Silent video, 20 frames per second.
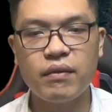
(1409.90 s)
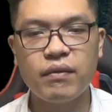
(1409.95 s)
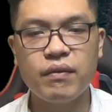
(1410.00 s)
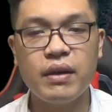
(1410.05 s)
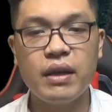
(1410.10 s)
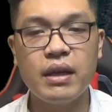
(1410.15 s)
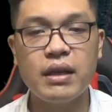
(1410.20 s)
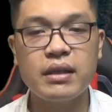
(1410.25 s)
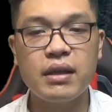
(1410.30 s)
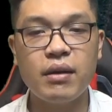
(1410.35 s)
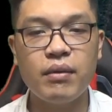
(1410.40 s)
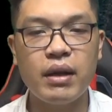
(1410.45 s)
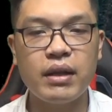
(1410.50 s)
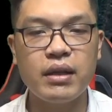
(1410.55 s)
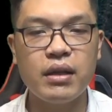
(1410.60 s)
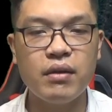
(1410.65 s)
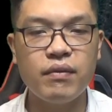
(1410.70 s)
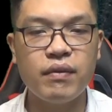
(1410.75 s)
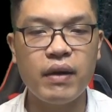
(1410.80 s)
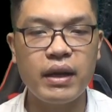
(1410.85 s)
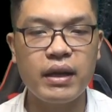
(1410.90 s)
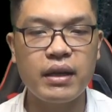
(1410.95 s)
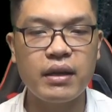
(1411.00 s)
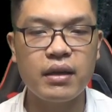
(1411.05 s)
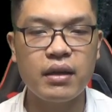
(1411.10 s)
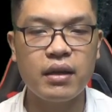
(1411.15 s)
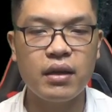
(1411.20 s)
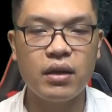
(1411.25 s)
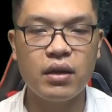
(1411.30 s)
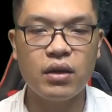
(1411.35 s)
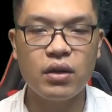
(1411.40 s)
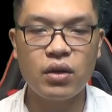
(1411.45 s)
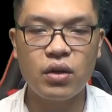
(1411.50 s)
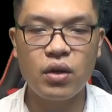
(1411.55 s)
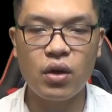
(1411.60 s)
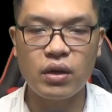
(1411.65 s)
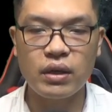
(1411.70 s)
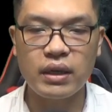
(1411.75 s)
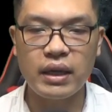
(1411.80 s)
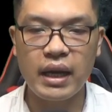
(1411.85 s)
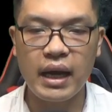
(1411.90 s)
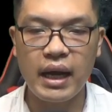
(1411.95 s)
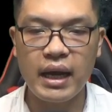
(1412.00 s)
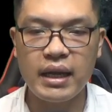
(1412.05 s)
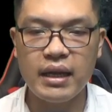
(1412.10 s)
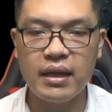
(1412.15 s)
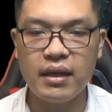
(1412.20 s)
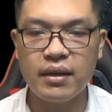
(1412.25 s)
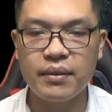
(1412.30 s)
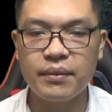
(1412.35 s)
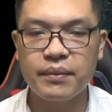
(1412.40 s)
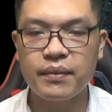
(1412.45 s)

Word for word: Vì sao lại như vậy? Còn cái,